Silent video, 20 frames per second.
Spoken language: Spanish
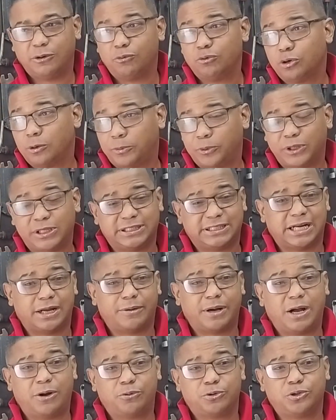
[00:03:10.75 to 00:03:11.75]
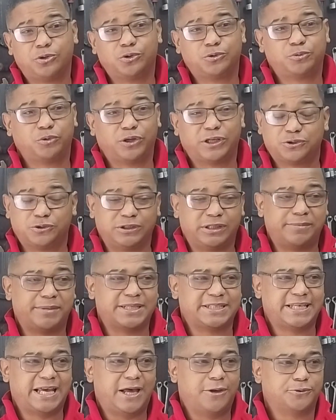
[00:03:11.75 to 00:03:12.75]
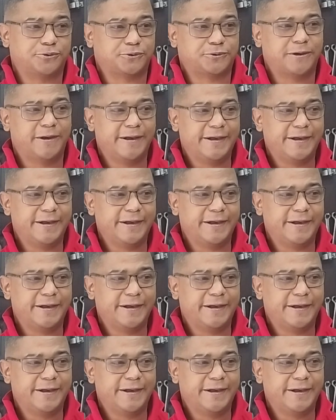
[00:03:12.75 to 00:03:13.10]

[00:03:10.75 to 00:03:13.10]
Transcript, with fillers: Uno por el trabajo y dos porque son demasiados.